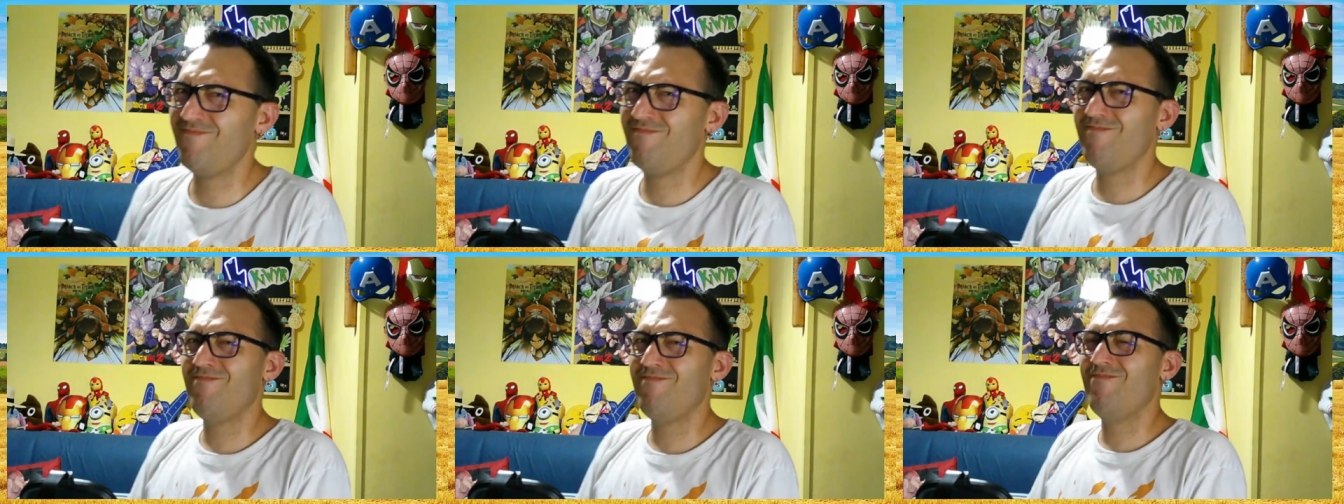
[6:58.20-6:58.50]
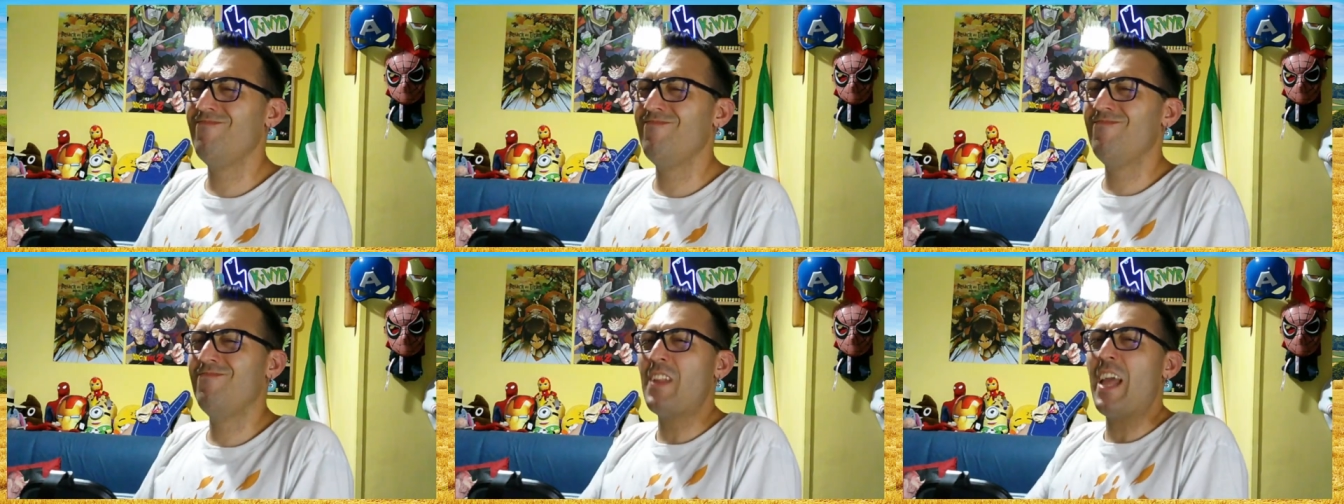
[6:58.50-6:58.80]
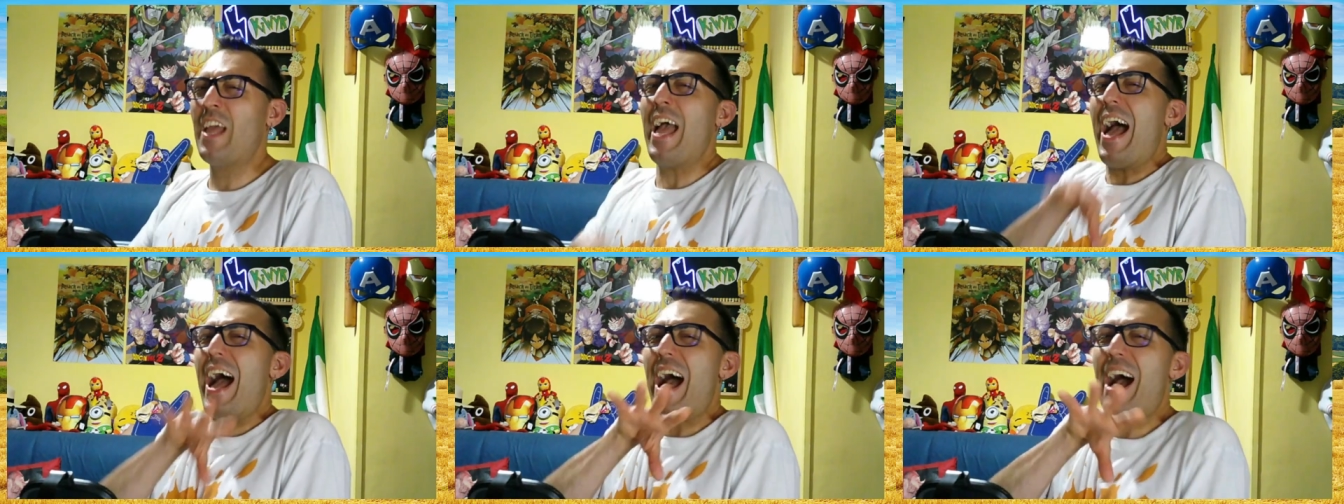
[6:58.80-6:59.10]
Mm,
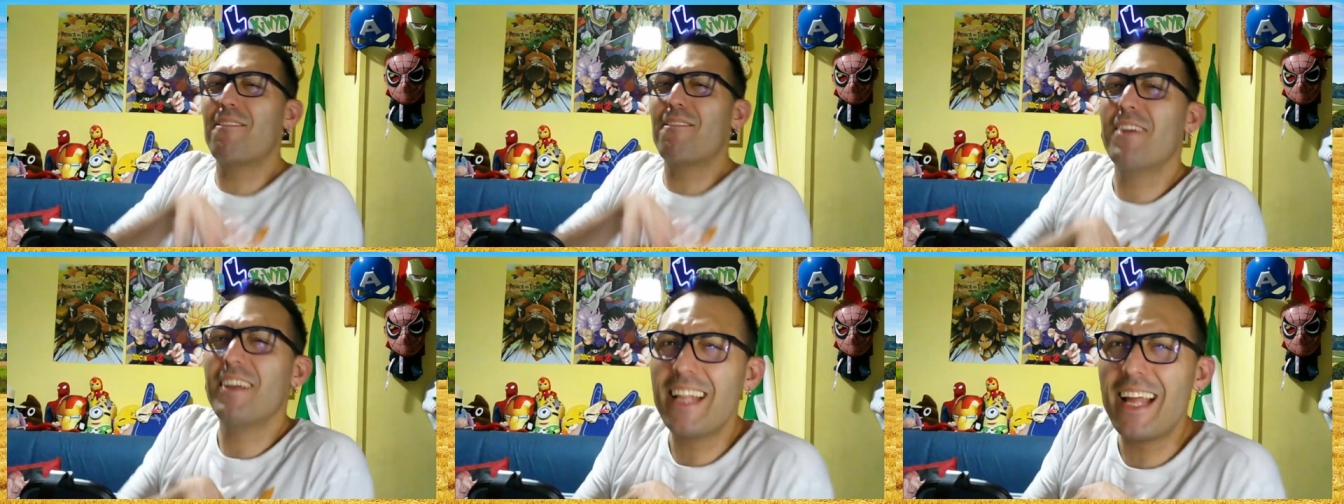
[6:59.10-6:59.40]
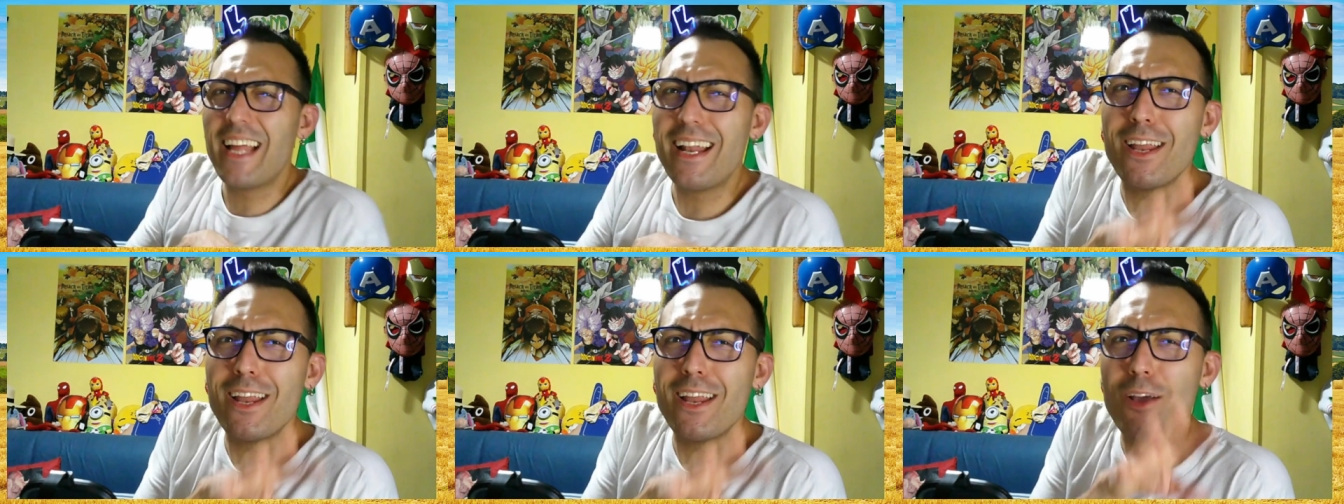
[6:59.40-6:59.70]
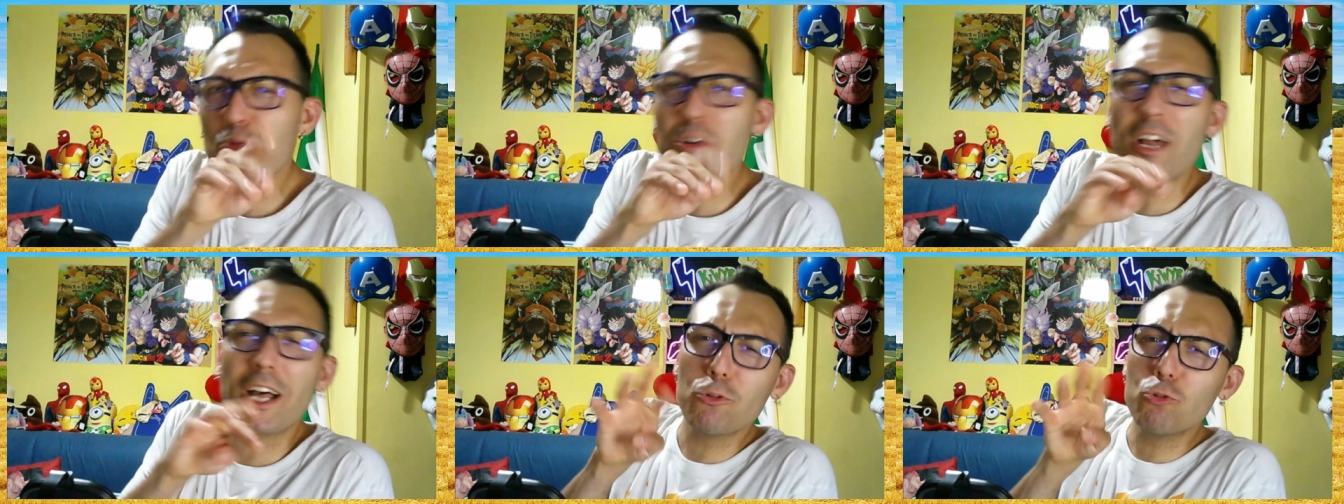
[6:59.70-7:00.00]
a vederle
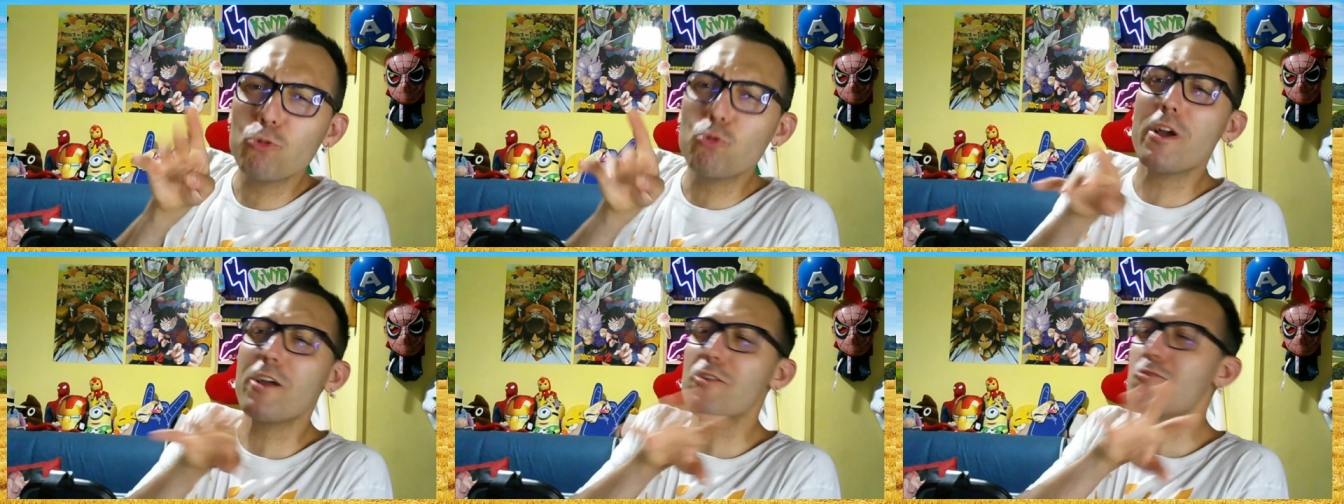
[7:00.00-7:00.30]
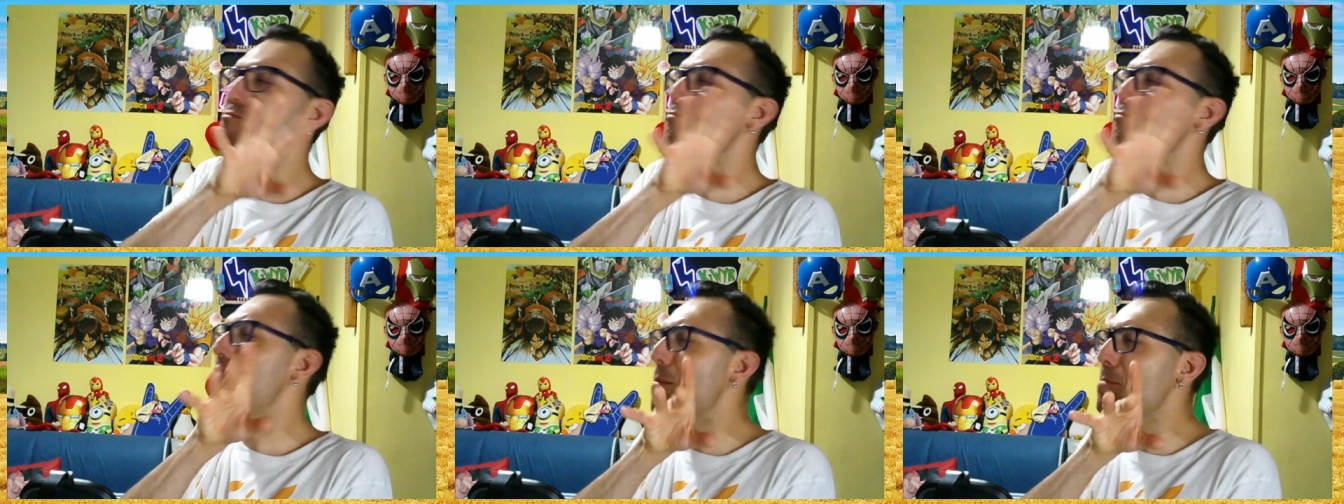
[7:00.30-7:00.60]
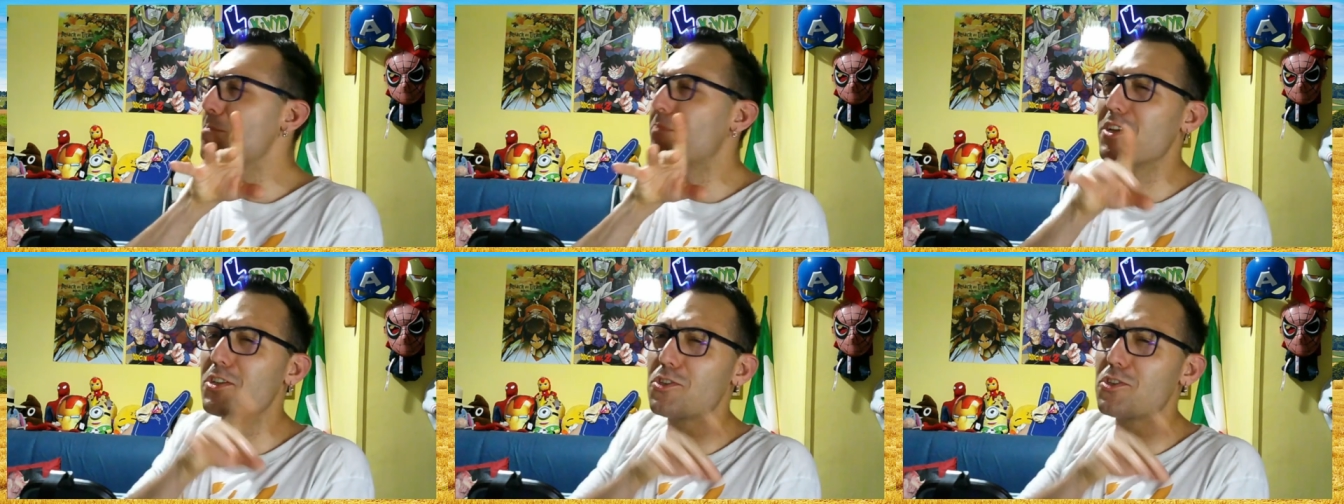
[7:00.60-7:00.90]
una o due non fa
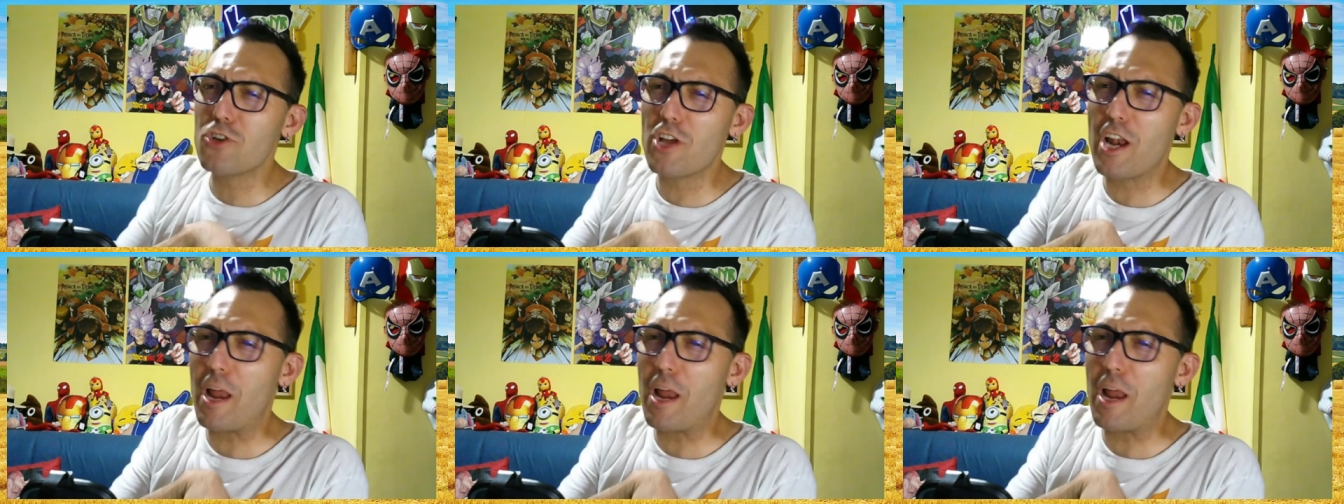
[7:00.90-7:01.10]
impressione,